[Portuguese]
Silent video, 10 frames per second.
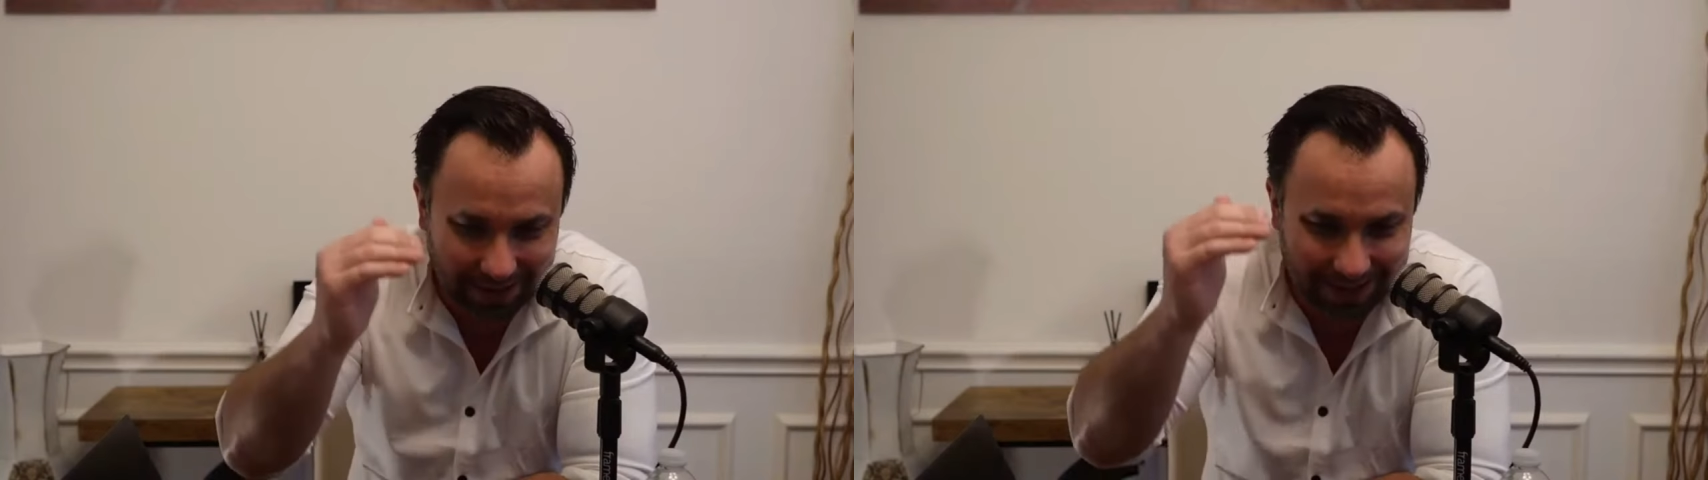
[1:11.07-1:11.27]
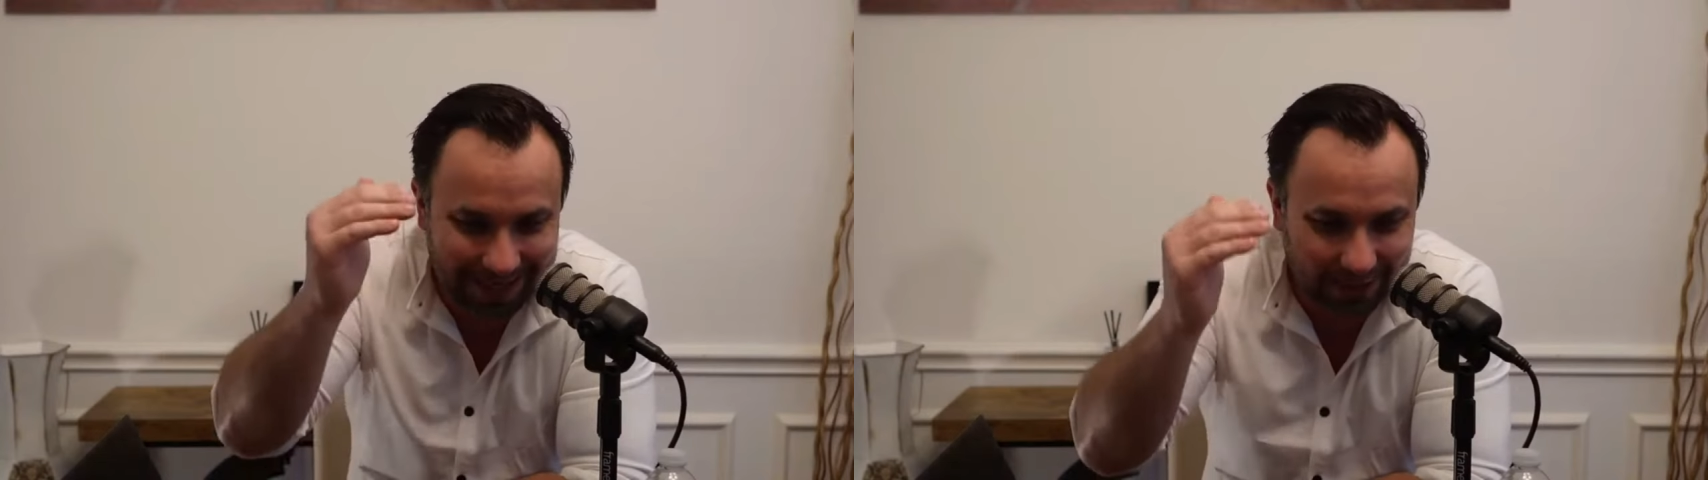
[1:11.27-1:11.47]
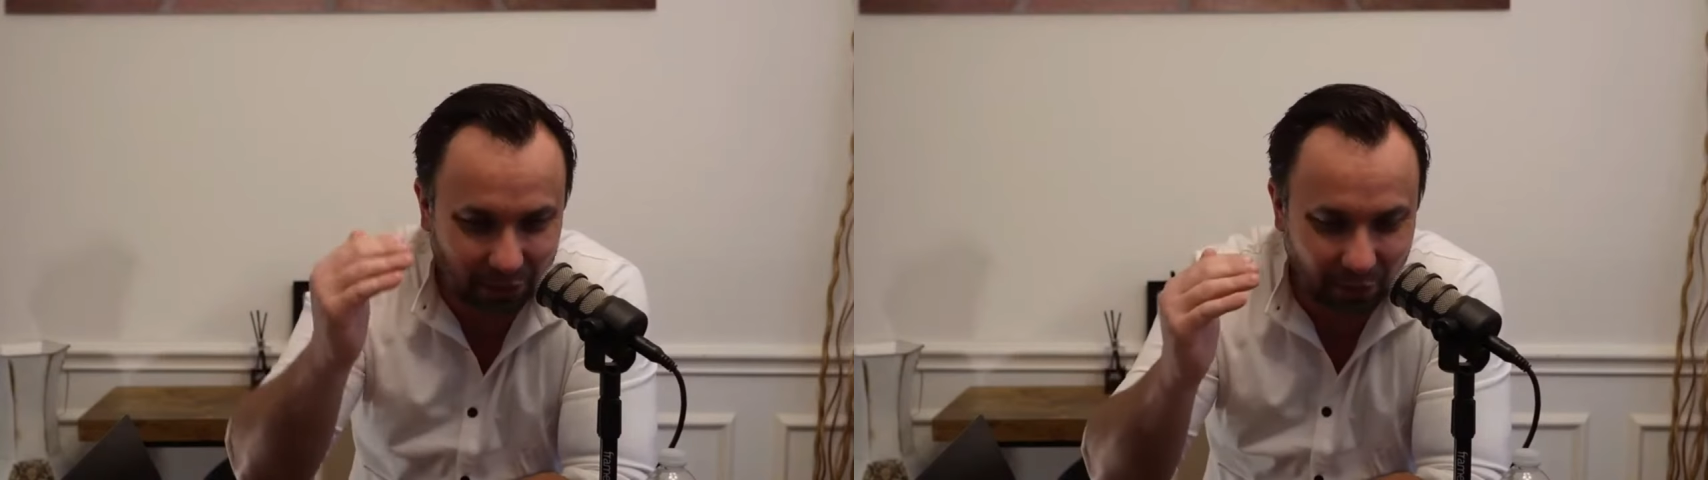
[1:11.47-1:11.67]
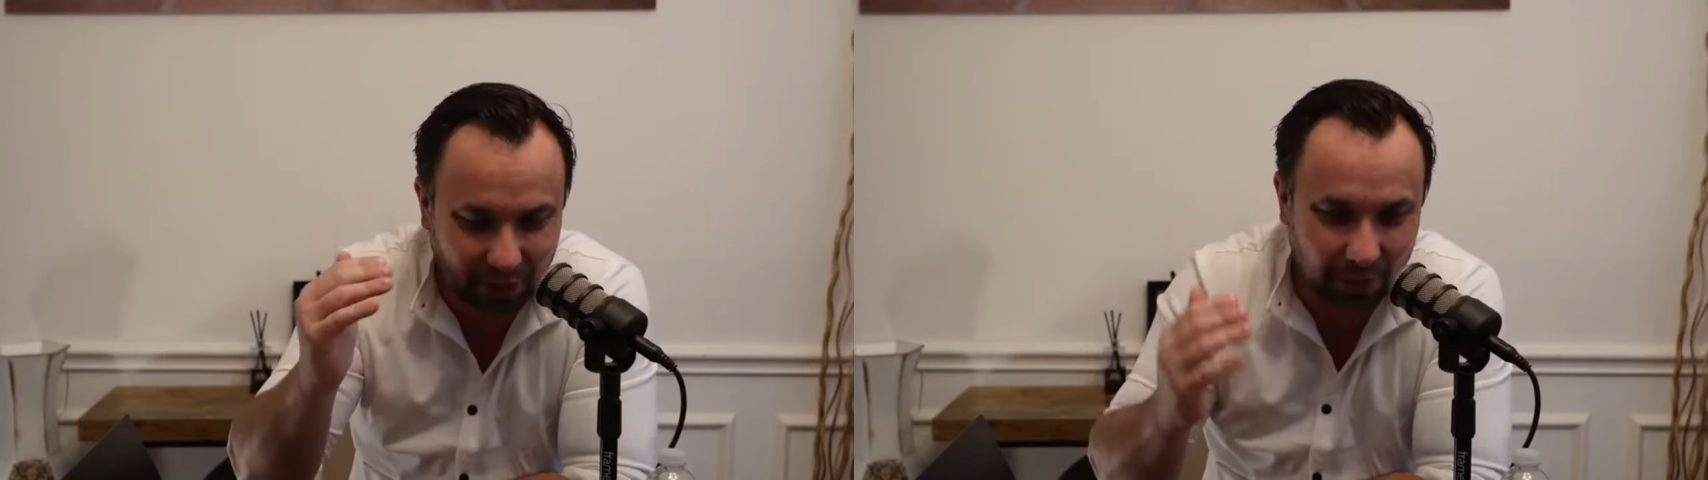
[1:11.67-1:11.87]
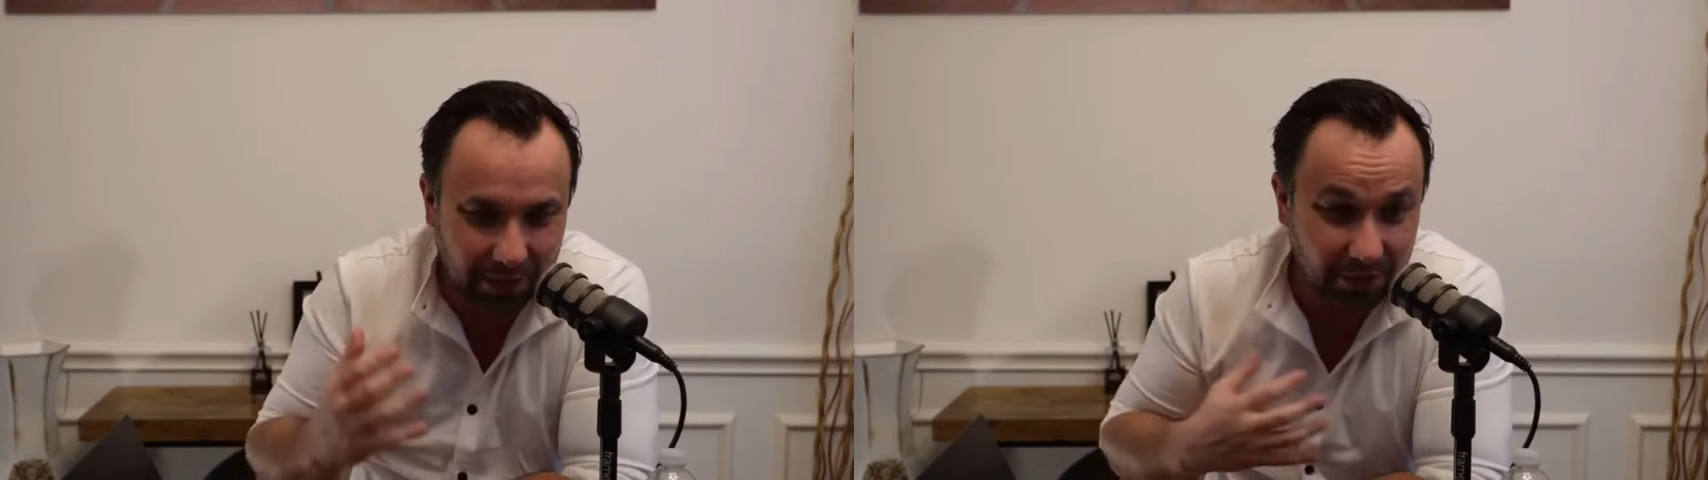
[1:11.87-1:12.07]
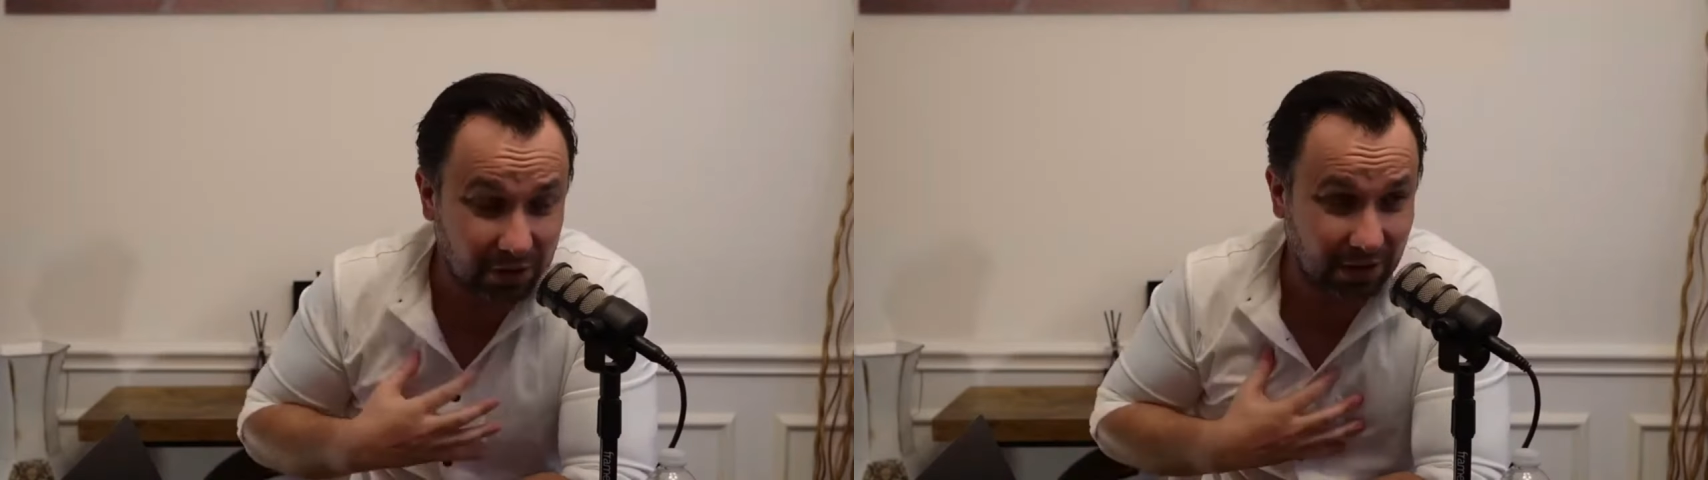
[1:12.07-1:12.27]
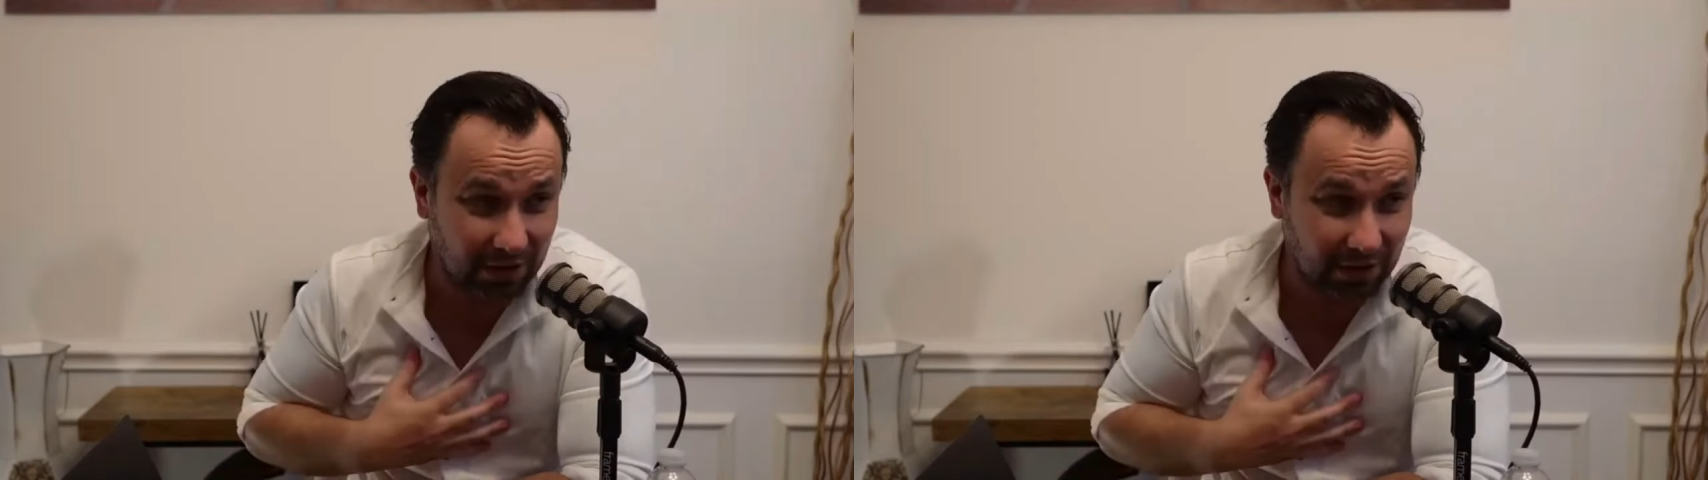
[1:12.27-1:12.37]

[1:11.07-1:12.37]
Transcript: naturalmente